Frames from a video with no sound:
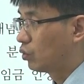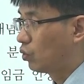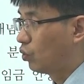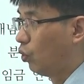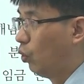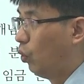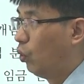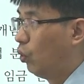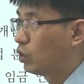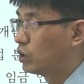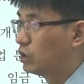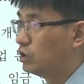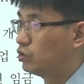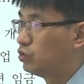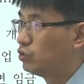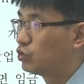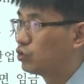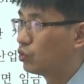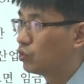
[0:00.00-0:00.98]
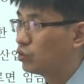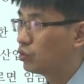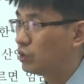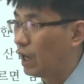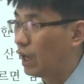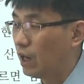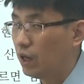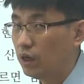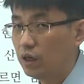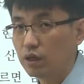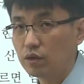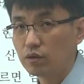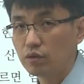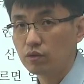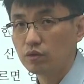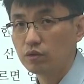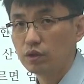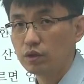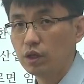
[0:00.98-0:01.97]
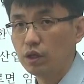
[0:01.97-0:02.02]
고기술 쪽으로 나가려 고
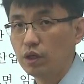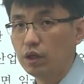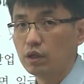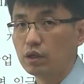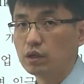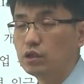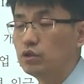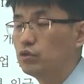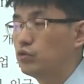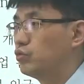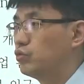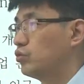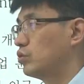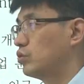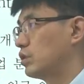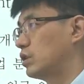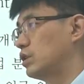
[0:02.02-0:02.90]
그러는데 기술